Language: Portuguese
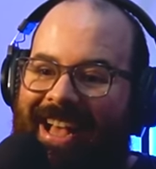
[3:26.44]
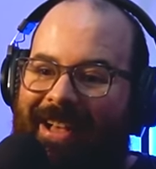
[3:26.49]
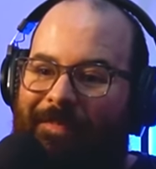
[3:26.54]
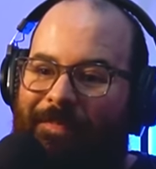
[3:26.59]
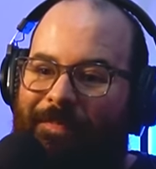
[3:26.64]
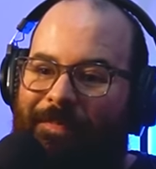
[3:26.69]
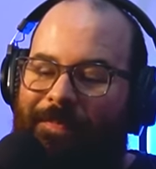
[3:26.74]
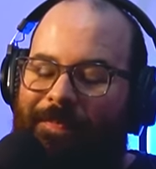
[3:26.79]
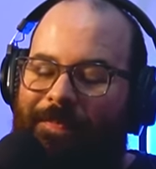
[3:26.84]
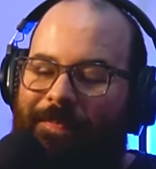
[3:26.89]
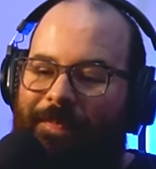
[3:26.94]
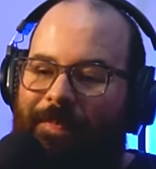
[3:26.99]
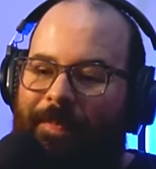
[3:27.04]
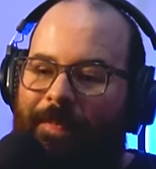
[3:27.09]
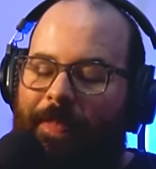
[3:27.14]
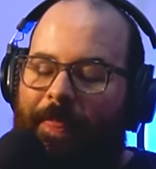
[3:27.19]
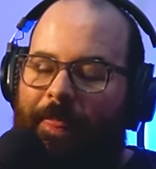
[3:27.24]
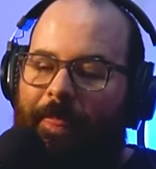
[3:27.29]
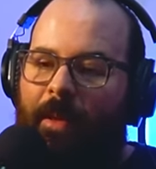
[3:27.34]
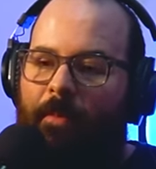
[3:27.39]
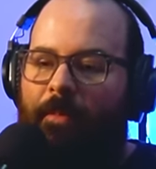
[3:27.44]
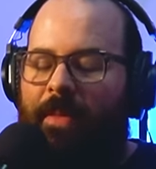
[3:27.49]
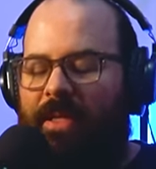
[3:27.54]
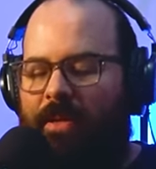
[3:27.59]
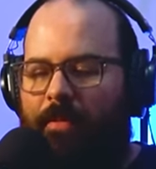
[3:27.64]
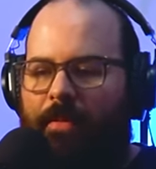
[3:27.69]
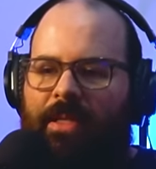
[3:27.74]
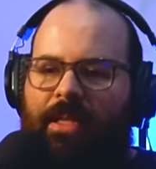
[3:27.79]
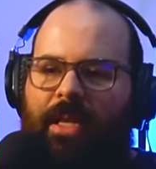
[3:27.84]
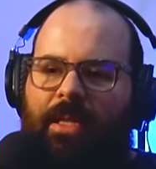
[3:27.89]
Um,
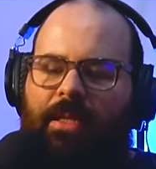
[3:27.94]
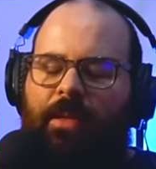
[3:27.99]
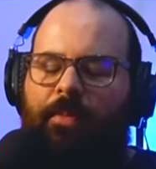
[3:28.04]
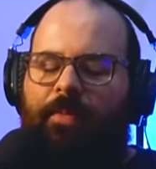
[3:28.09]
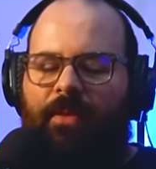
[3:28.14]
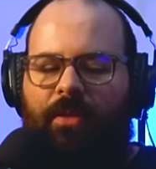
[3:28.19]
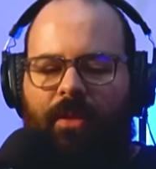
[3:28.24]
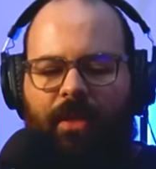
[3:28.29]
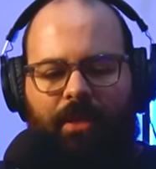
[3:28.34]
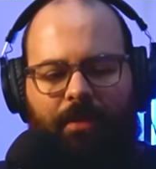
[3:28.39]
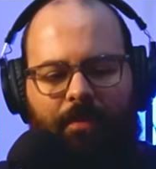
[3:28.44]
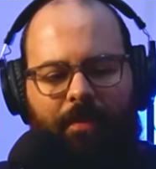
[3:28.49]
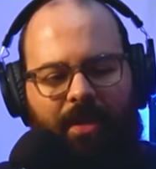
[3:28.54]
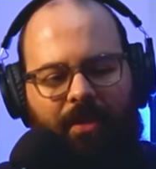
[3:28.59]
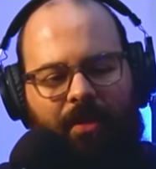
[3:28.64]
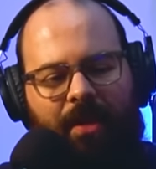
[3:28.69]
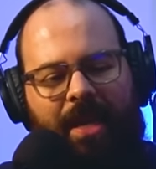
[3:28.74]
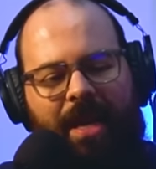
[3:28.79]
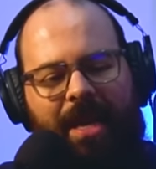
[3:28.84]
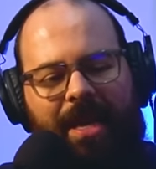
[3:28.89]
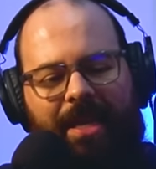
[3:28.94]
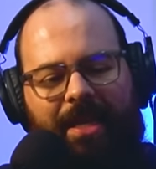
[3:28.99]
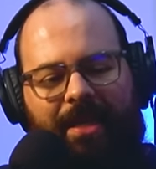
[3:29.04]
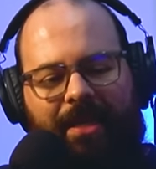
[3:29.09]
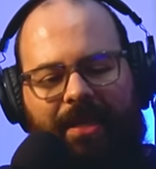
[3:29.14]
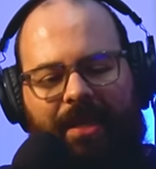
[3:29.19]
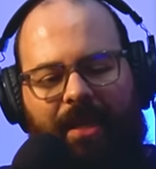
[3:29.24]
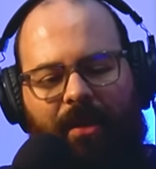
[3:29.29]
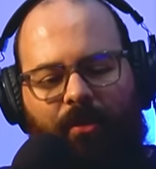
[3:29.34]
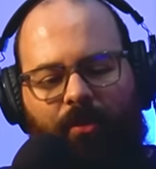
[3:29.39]
mas, mas há sempre este medo. E
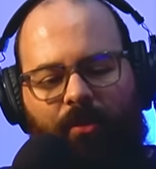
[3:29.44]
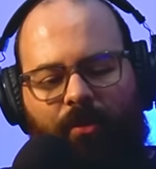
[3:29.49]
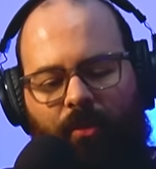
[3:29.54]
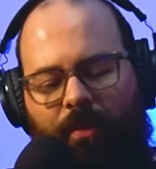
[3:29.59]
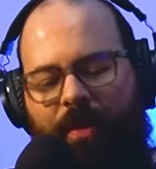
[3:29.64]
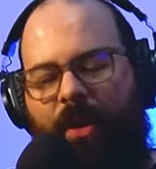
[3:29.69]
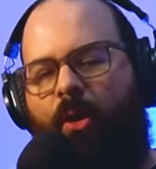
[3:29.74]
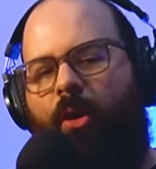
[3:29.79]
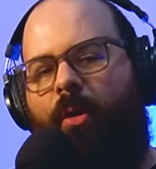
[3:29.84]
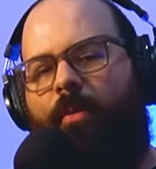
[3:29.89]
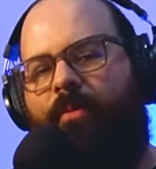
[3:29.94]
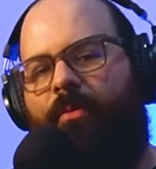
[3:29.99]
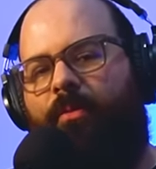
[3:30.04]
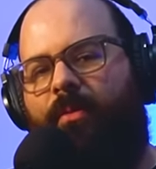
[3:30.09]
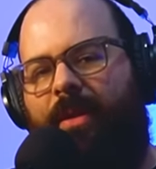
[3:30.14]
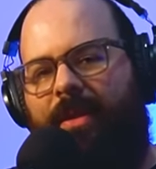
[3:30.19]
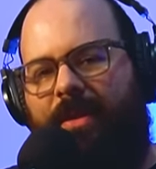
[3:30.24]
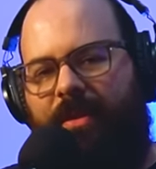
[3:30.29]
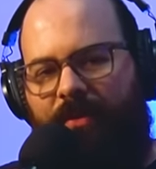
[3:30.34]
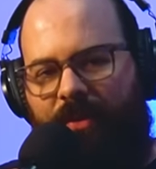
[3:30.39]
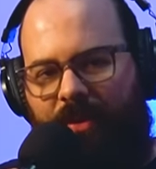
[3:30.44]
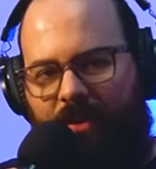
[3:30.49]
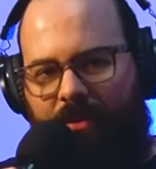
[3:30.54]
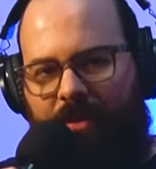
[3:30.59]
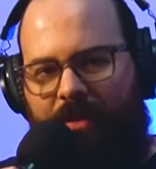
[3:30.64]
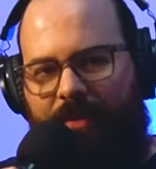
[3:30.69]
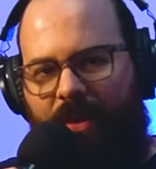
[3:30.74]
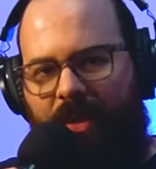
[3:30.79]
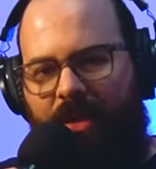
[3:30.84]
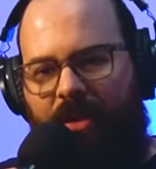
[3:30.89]
então, como é óbvio, desta vez não
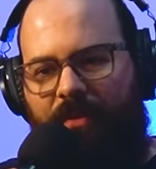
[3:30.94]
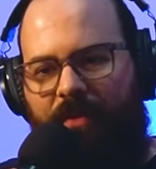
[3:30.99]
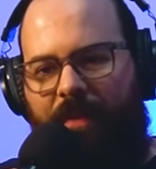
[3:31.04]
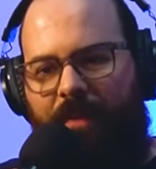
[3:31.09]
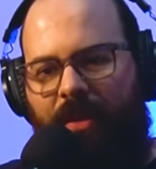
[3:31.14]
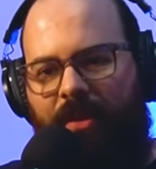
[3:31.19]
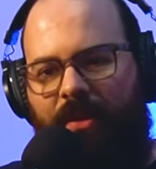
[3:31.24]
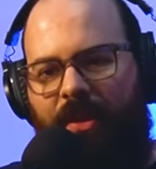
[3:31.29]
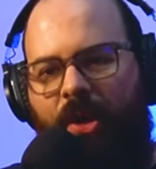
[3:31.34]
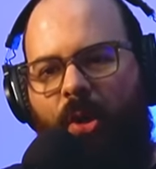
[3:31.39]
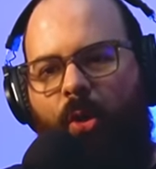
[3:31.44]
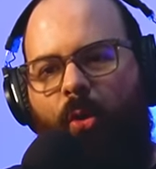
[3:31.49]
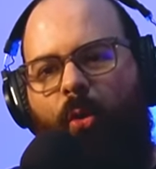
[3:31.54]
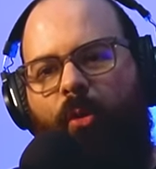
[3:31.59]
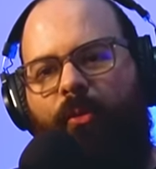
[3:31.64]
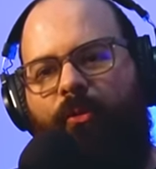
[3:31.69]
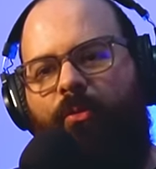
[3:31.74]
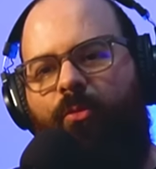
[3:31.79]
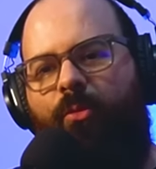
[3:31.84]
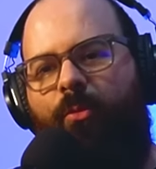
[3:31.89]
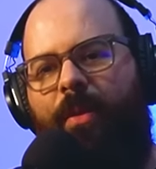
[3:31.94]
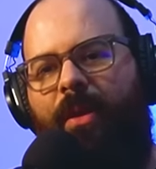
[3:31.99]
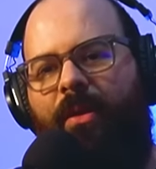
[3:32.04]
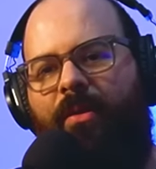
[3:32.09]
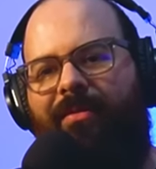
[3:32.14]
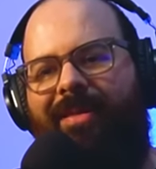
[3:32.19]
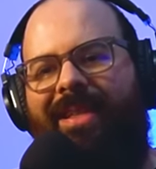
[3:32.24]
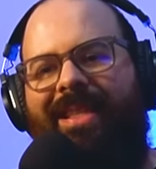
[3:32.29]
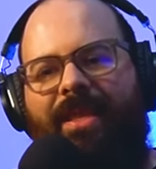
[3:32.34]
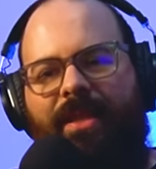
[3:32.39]
seria diferente, houve um
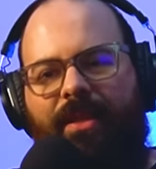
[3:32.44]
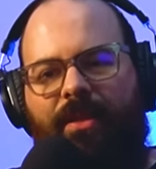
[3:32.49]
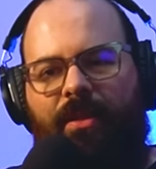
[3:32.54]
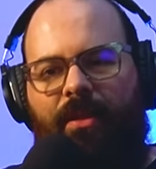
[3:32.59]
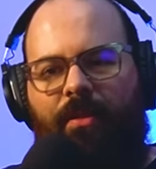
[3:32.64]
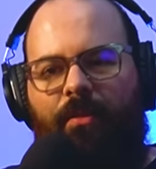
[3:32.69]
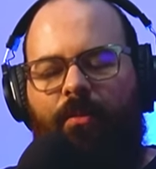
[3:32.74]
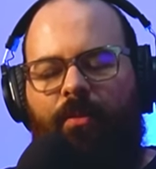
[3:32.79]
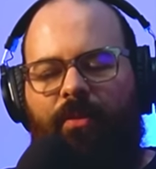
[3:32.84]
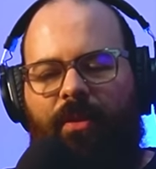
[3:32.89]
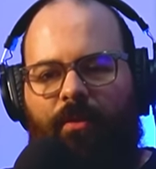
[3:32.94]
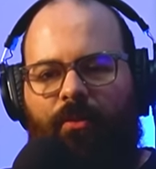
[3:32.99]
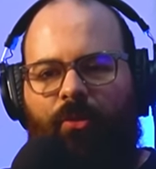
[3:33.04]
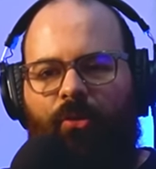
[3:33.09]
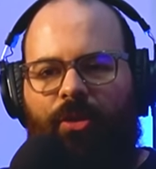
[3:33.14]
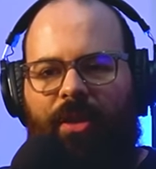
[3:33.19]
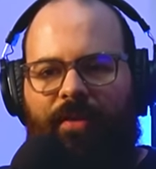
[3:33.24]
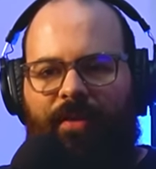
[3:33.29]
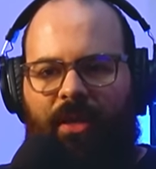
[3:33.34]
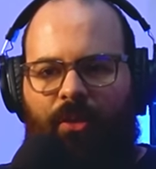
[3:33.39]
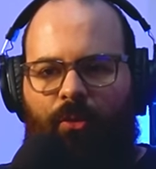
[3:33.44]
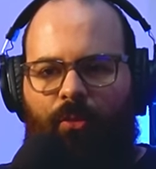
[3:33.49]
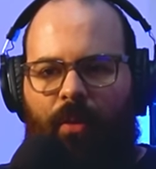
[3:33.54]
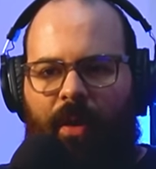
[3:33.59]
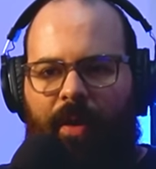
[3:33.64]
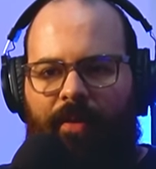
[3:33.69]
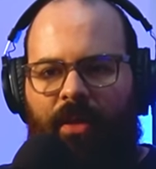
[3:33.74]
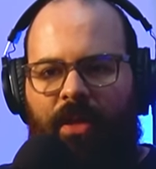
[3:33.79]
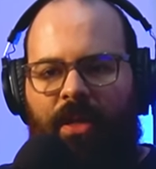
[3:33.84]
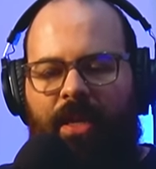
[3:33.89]
momento lindíssimo, porque, porque eu estava a
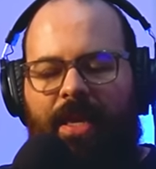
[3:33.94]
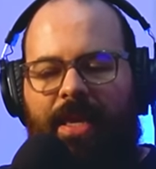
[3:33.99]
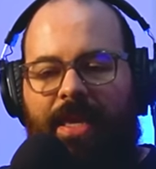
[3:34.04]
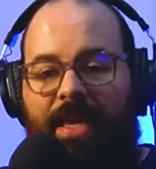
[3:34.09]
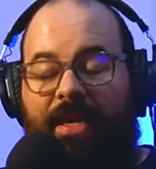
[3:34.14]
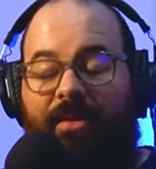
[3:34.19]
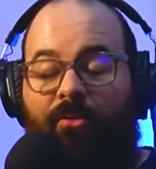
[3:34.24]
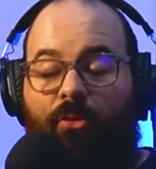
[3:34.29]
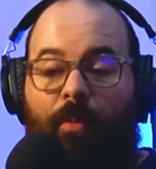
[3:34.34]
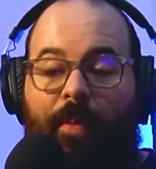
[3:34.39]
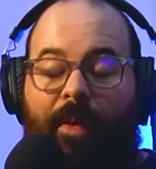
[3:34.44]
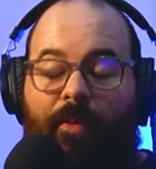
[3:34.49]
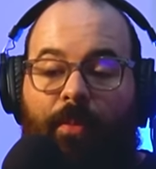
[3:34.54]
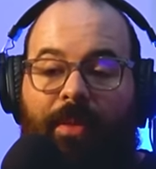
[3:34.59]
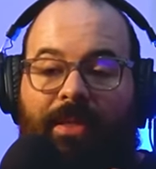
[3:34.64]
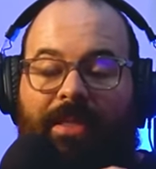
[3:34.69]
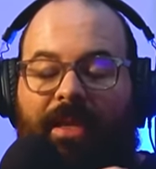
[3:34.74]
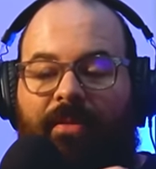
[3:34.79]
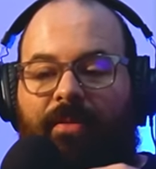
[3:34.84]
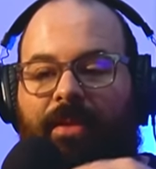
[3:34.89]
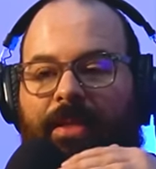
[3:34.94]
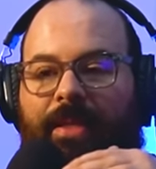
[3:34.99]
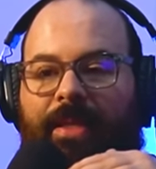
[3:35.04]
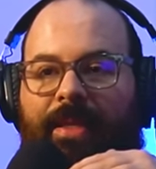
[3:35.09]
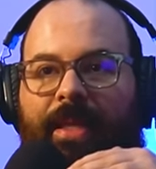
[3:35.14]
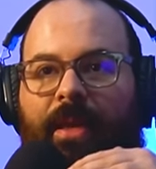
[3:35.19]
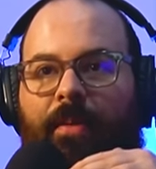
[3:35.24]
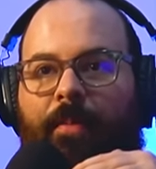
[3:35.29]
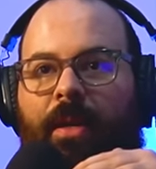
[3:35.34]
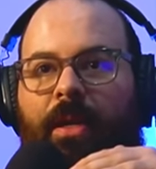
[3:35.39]
atuar, e aquilo como era uma sala de
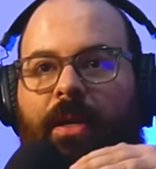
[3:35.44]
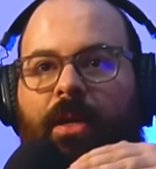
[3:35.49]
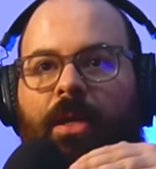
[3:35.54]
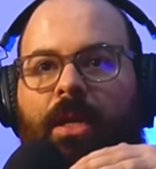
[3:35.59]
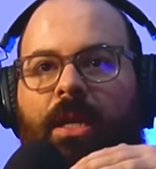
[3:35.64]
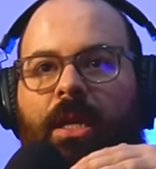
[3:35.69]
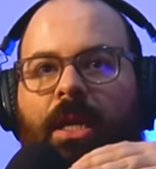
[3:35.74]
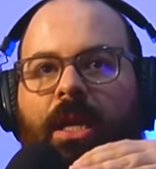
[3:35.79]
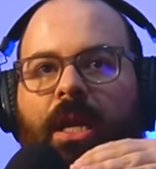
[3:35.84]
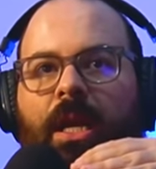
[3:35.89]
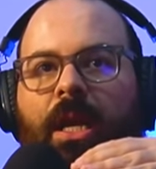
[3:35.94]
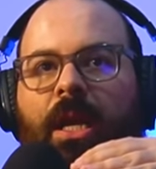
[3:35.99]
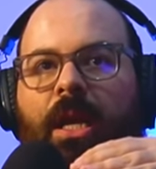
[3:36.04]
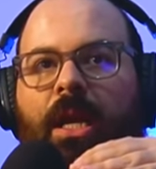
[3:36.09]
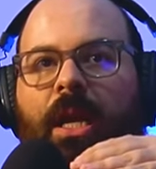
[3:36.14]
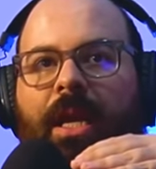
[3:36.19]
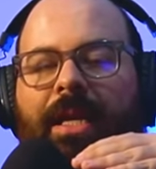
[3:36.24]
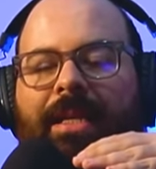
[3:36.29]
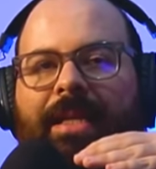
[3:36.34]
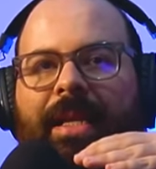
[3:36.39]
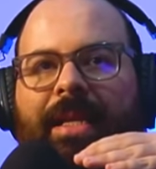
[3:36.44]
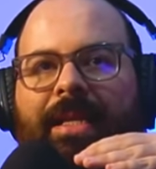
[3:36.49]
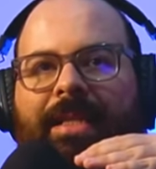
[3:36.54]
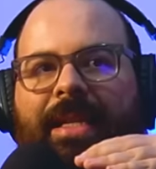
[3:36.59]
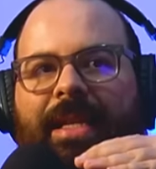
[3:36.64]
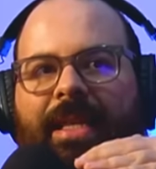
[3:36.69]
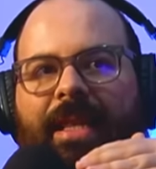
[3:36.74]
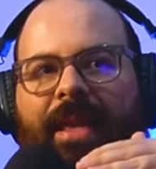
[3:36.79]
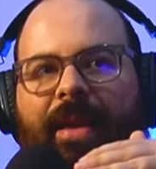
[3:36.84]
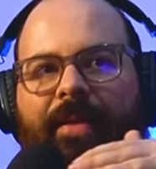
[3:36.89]
cinema, uh, as, as,
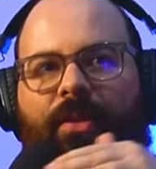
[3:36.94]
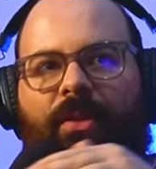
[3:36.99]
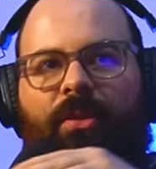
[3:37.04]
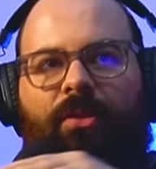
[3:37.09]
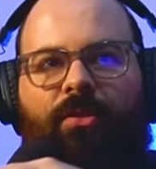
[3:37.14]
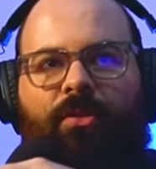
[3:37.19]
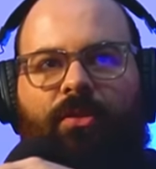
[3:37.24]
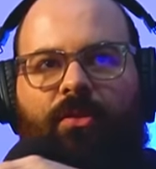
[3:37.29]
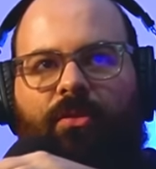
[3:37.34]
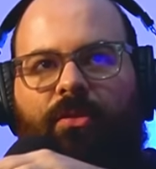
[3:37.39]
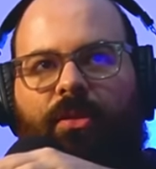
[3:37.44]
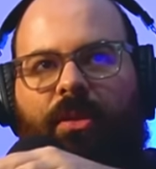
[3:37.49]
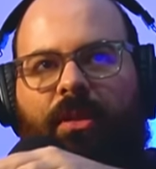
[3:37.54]
cadeiras